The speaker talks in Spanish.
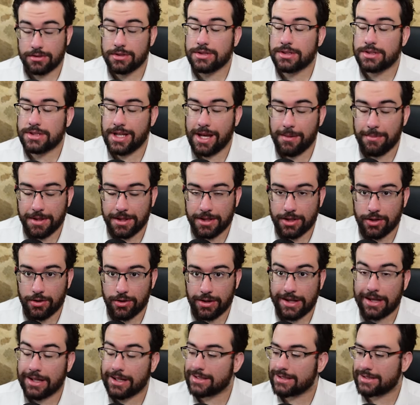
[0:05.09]
sea
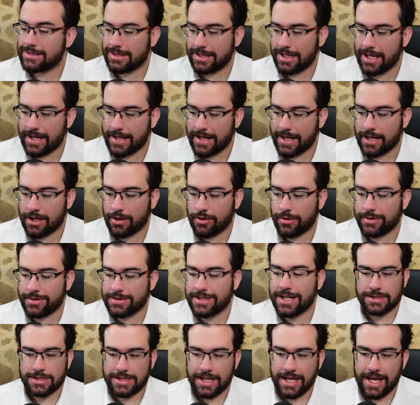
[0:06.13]
Bitcoin, sean
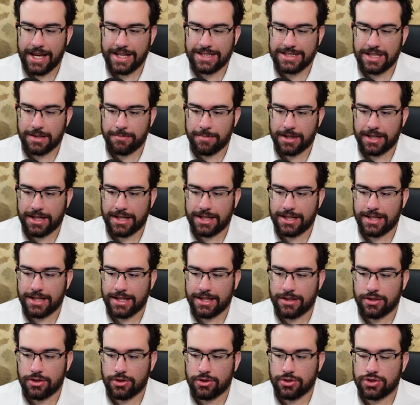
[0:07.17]
altcoins, sea
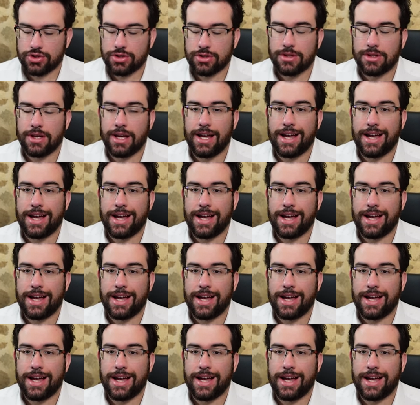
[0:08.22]
SP500,